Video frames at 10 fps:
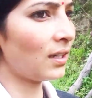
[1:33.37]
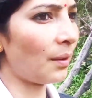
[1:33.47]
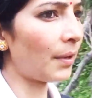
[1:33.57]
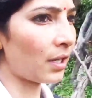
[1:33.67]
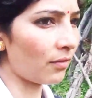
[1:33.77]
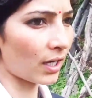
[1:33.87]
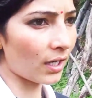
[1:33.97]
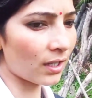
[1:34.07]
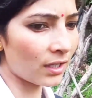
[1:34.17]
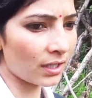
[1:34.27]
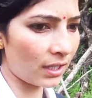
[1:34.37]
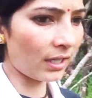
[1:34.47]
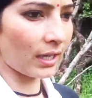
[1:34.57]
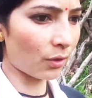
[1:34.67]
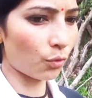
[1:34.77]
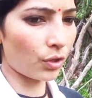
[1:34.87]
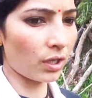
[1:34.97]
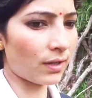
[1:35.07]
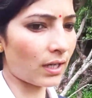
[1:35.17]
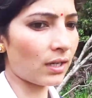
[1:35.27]
हमारे वहाँ नहीं है
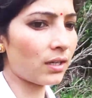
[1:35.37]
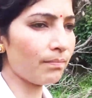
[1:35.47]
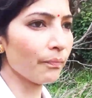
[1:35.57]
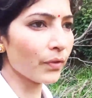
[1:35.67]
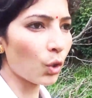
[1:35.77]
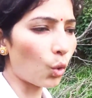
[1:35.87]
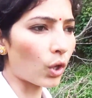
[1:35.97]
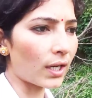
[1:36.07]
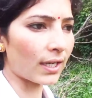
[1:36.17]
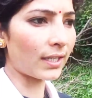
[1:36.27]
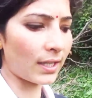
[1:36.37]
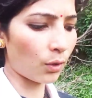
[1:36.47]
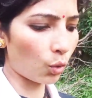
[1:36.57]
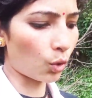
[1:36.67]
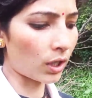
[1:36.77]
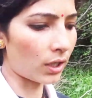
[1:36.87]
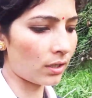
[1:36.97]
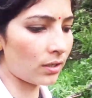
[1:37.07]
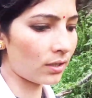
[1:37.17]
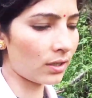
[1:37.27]
कूटने वाला ओखल कहते हैं ओखल
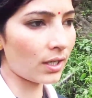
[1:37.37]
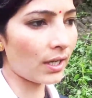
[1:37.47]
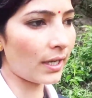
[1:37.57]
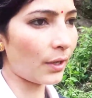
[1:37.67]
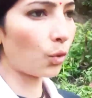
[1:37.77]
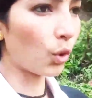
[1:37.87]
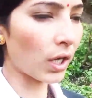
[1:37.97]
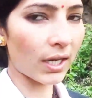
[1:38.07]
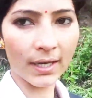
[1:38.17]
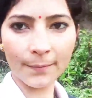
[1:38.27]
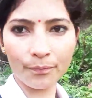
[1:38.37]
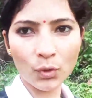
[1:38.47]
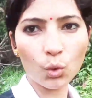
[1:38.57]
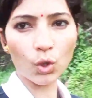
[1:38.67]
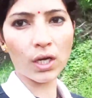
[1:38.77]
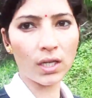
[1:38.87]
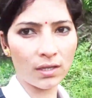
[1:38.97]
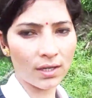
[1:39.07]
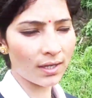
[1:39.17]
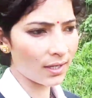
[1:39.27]
ये ओखल है ओखल
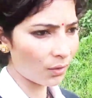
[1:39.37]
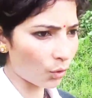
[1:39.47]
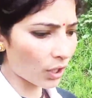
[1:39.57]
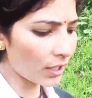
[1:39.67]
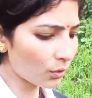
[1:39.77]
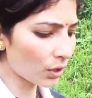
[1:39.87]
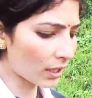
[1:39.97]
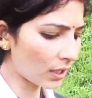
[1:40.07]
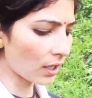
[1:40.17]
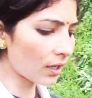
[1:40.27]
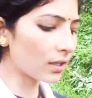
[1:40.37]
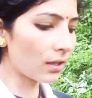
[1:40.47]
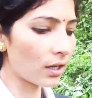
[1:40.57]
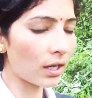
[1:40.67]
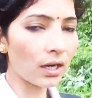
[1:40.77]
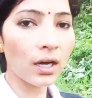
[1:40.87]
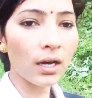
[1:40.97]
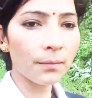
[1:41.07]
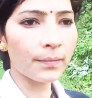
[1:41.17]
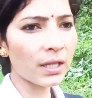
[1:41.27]
ओखल ही तो कहते हैं
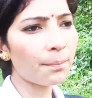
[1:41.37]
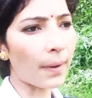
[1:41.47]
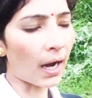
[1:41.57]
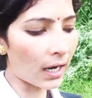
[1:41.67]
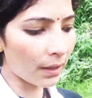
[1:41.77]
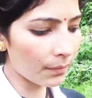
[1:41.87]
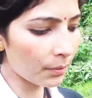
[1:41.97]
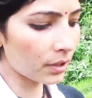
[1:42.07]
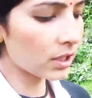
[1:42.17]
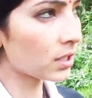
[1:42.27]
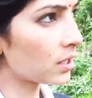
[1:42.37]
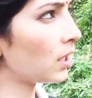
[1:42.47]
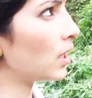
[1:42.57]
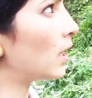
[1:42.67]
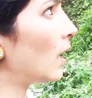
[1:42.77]
मतलब पहाड़ में भी जैसे